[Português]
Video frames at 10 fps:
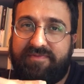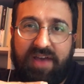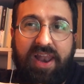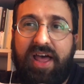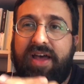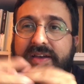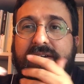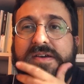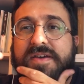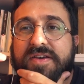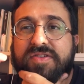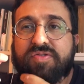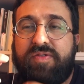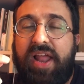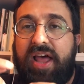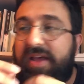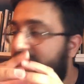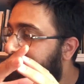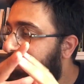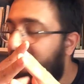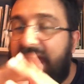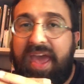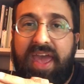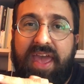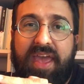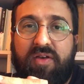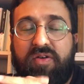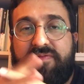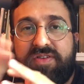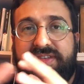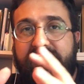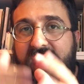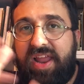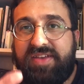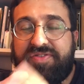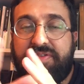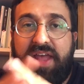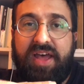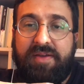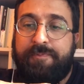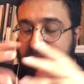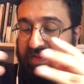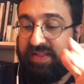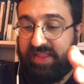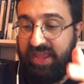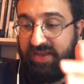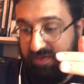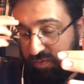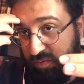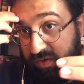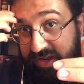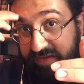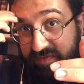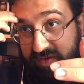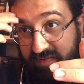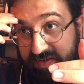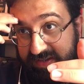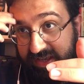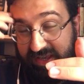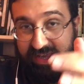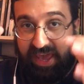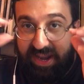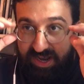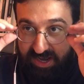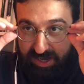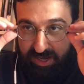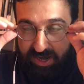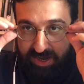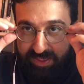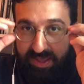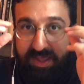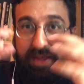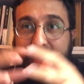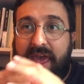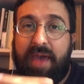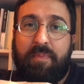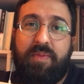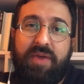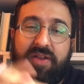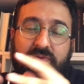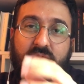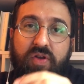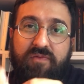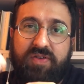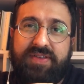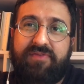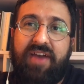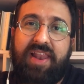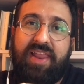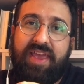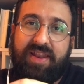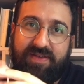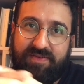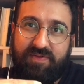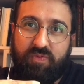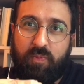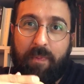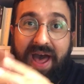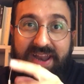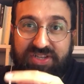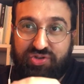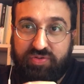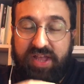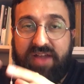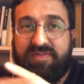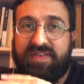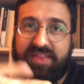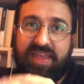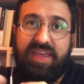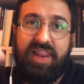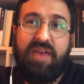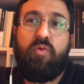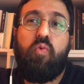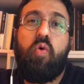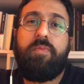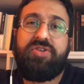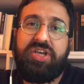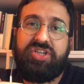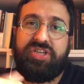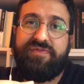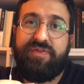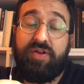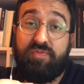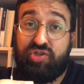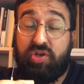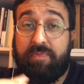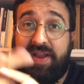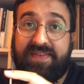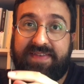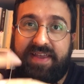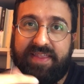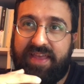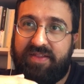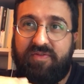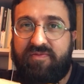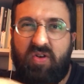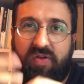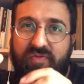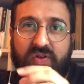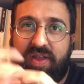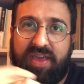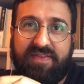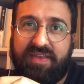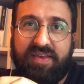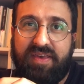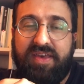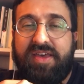Vai lá e estuda lá. É, quando você vai lá estudar, você tem o livro que você quer ler, né? É primeiro, quando você vai ler para estudar, você tem que ler com um objetivo, não só prazer, né? Não vou, vou ler esse aqui.